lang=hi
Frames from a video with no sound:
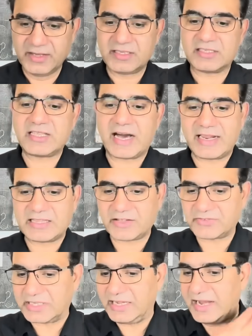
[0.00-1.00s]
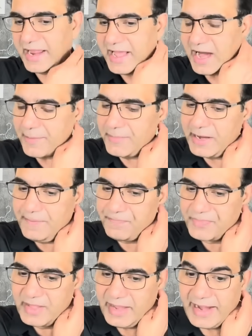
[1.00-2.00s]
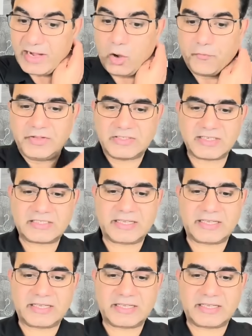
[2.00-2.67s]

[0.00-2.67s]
ये सारी तफसील ने आर्मी एंड ऑफिशियल